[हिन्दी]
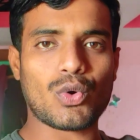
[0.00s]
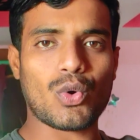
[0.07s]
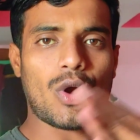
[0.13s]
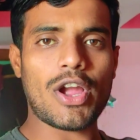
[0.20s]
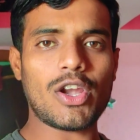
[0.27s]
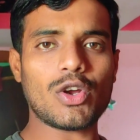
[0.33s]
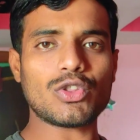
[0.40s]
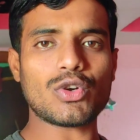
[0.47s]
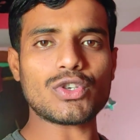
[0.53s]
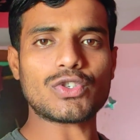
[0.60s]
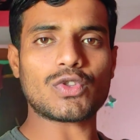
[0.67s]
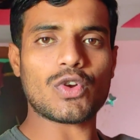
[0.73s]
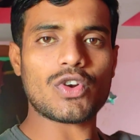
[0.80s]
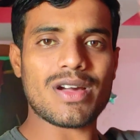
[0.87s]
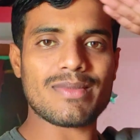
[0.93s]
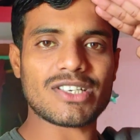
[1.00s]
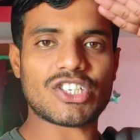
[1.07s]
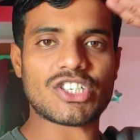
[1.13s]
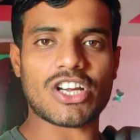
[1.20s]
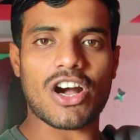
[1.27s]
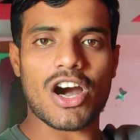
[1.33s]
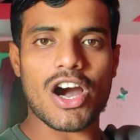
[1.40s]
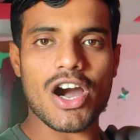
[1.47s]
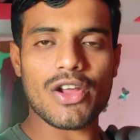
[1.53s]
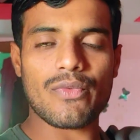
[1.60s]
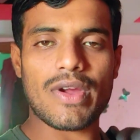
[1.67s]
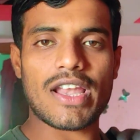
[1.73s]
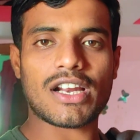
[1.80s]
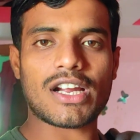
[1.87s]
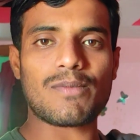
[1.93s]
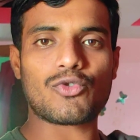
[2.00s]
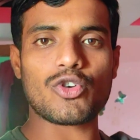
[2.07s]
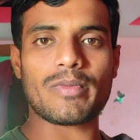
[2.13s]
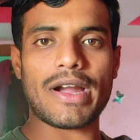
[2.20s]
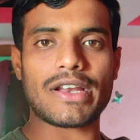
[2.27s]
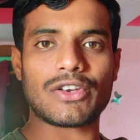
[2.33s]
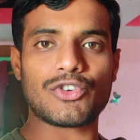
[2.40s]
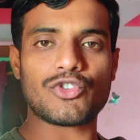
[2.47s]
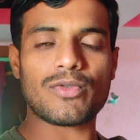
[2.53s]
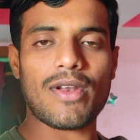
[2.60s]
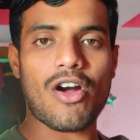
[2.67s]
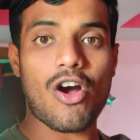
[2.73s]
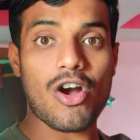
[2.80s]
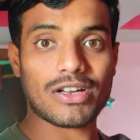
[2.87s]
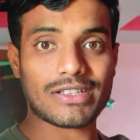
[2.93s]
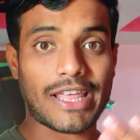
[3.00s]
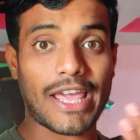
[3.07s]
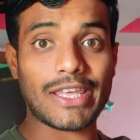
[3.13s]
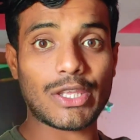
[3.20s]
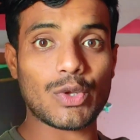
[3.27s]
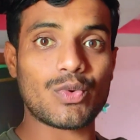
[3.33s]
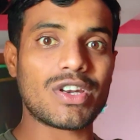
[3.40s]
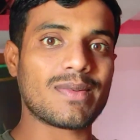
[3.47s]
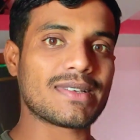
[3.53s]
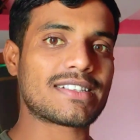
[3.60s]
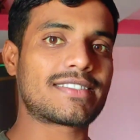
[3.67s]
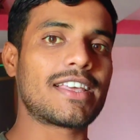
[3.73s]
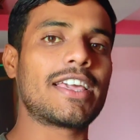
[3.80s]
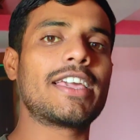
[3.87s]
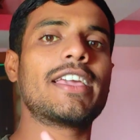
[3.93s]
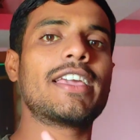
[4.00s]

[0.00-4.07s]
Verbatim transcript: तो हेलो दोस्तों नमस्कार वेलकम टू माय न्यू ब्लॉग थैंक यू नमस्ते